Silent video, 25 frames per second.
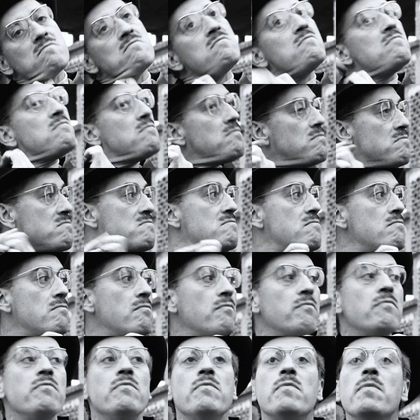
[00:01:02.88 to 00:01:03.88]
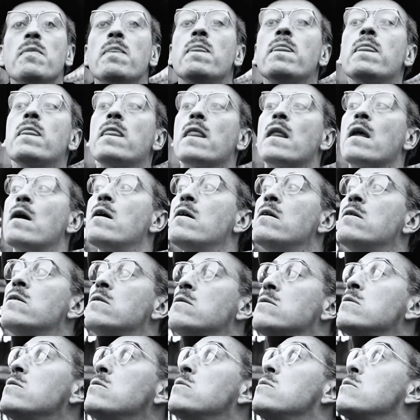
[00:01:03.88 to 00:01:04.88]
a tener veleidades ¿no?
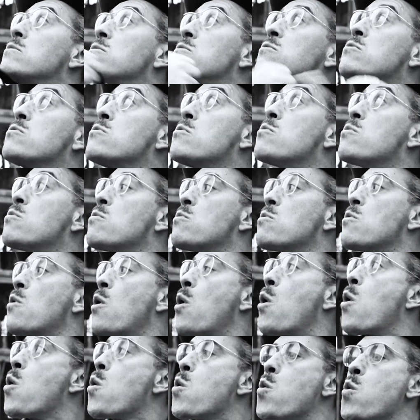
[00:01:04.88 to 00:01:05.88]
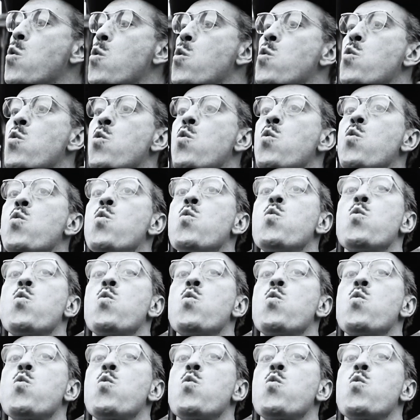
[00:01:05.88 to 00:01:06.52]
y, deseo de ser actor, ya